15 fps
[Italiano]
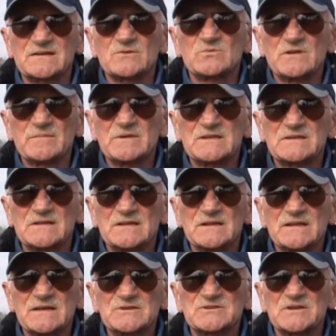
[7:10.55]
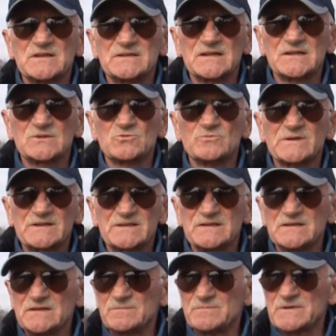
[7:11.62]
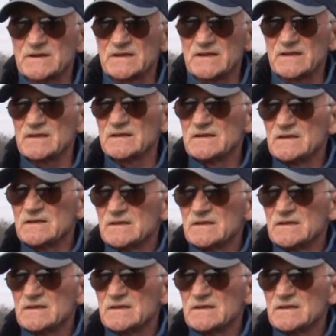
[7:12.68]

tranquillamente delle esche della Tubertini perché